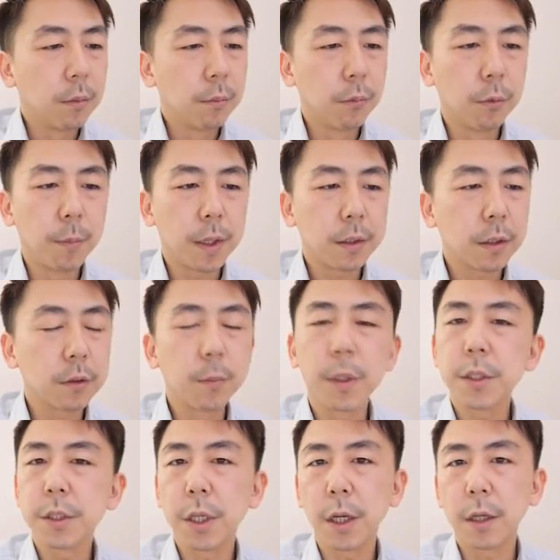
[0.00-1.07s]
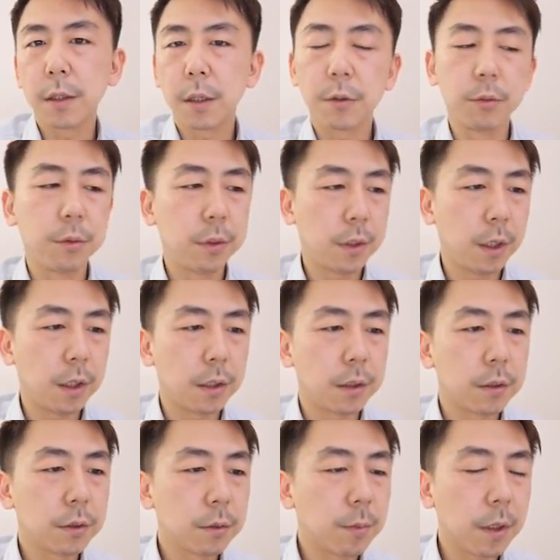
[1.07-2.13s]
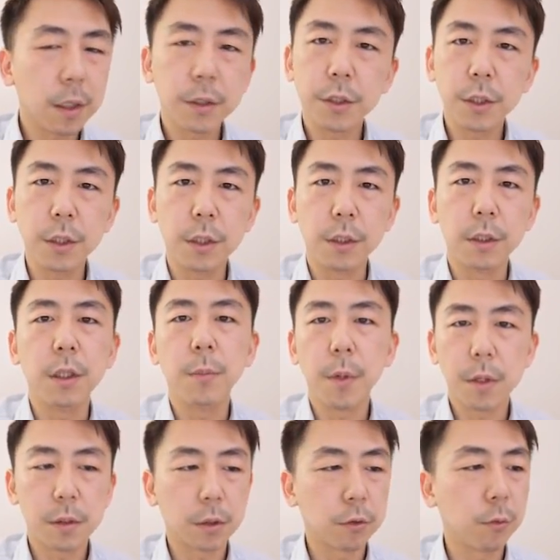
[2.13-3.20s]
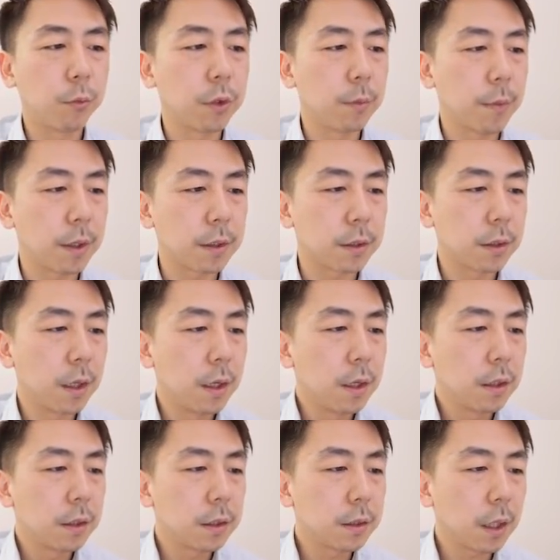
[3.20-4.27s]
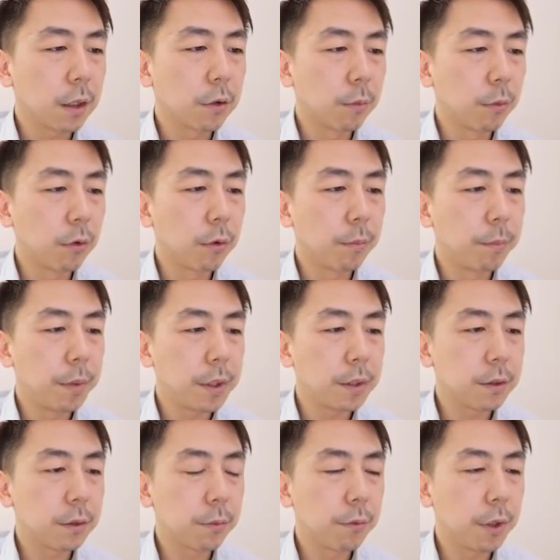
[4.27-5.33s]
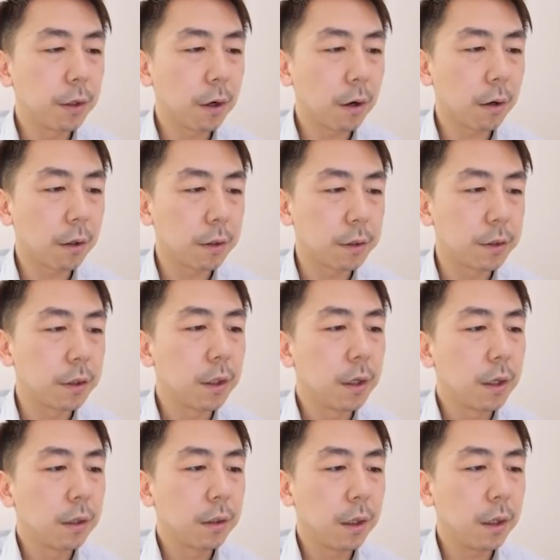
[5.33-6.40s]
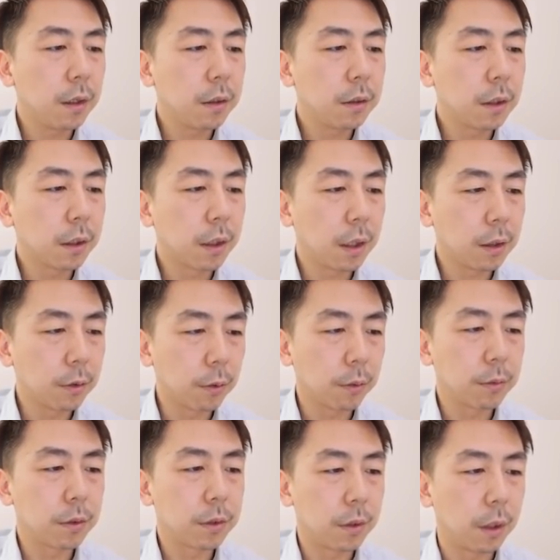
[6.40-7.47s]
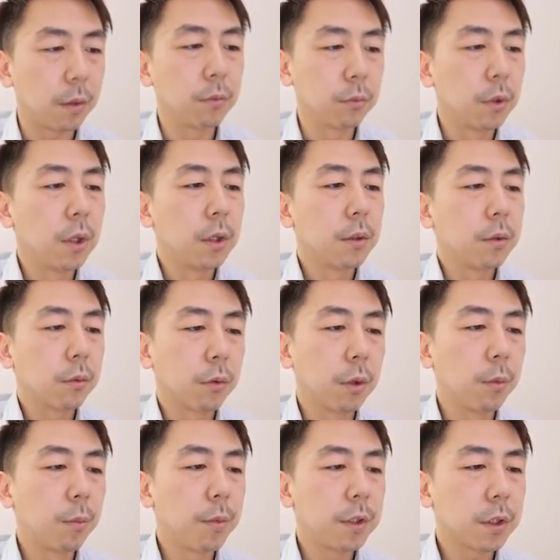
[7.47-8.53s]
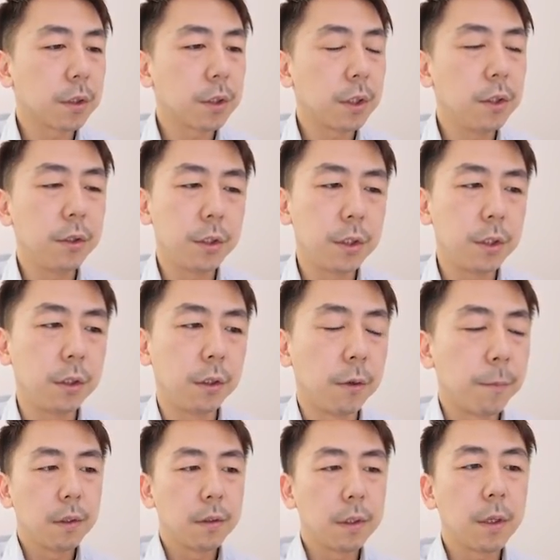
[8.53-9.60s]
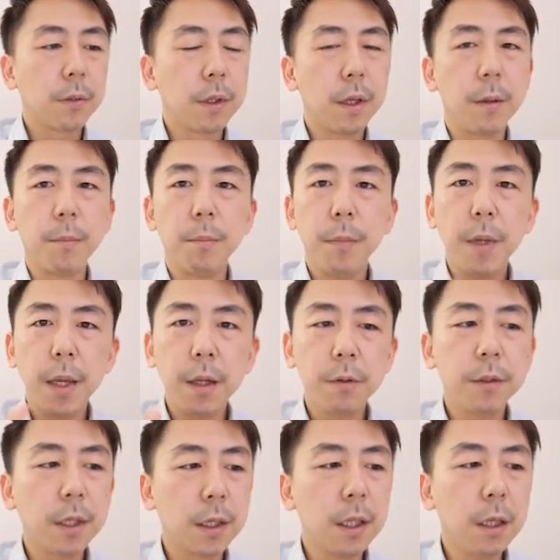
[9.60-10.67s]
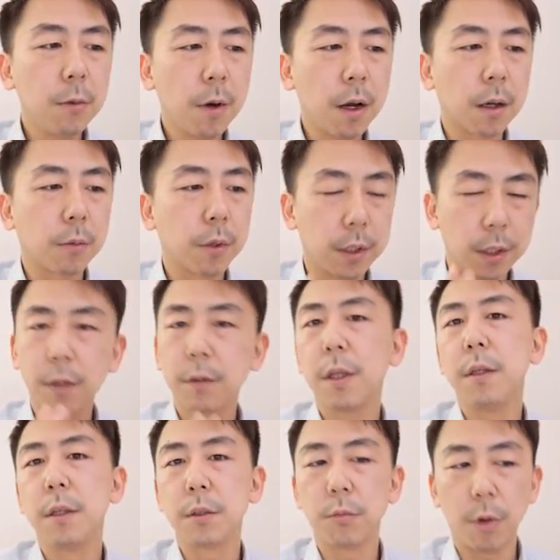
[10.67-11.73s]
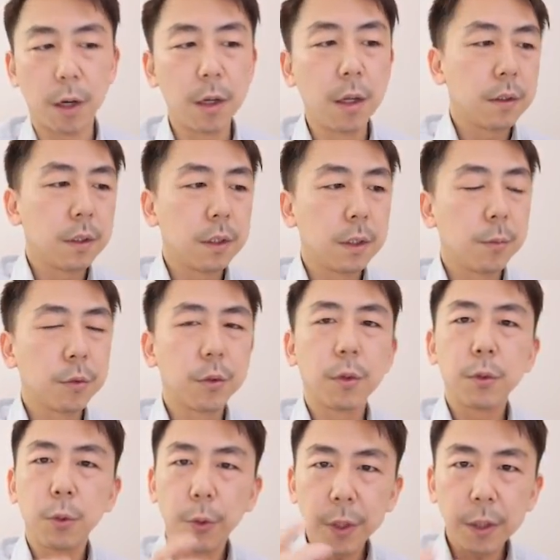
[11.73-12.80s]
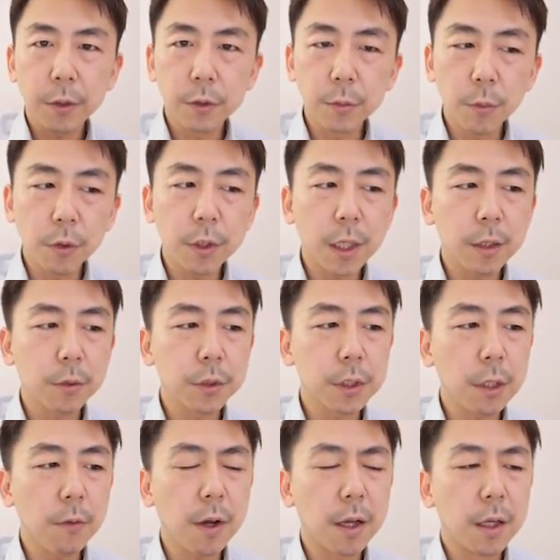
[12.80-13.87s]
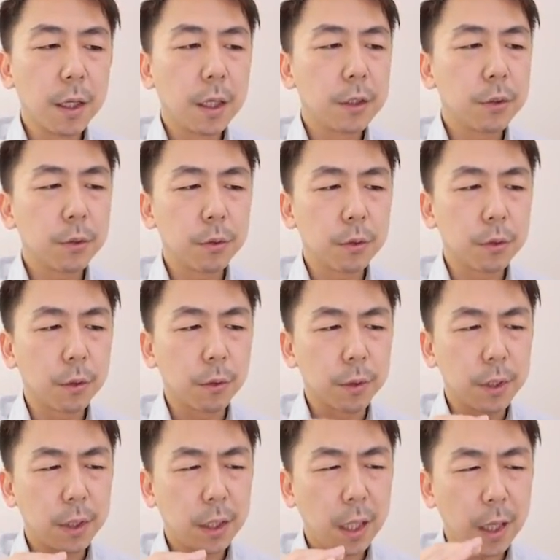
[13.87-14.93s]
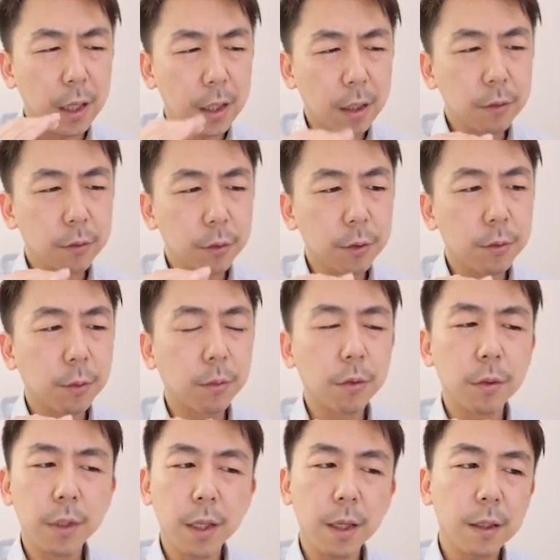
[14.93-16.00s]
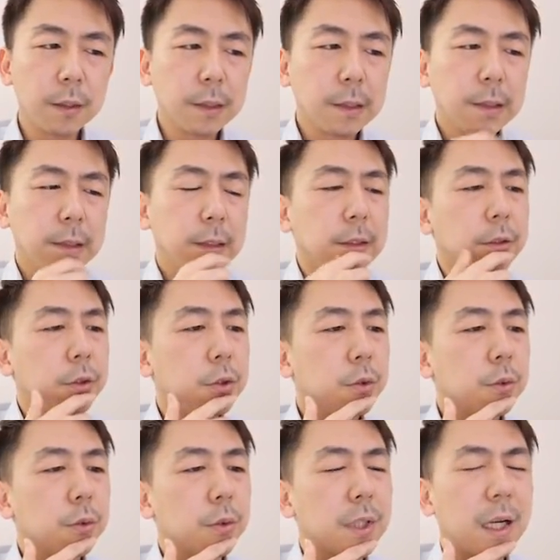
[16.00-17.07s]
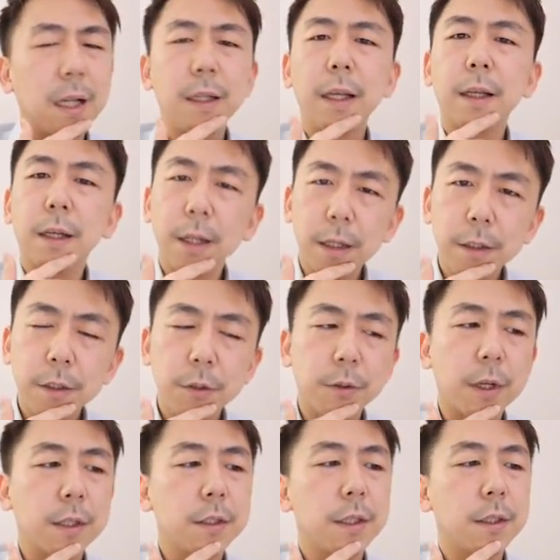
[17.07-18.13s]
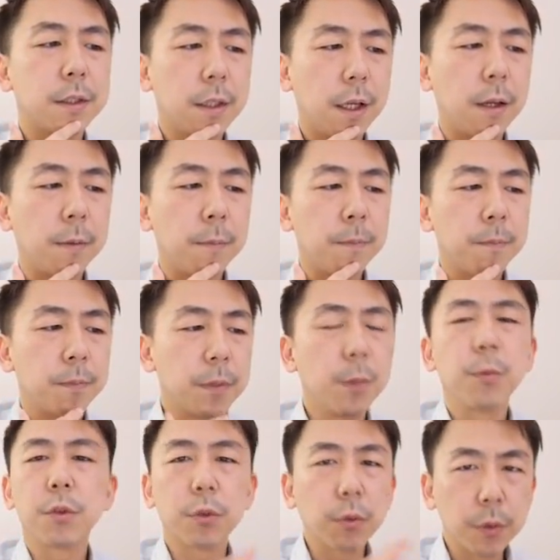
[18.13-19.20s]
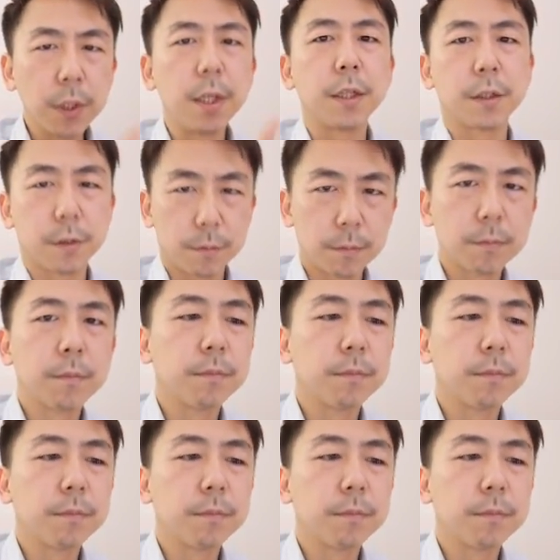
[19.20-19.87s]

もう全く間違いがなくって素晴らしい E メールだと思いますで最後も best regards ね、で、稽古っつって、うん、これもめちゃくちゃいいしなのでメール的にはこれ100点ですわでもそのトイック問題としてはちょっとその提案というところでちょっと足らないかなっていう感じですねでもすごくいいです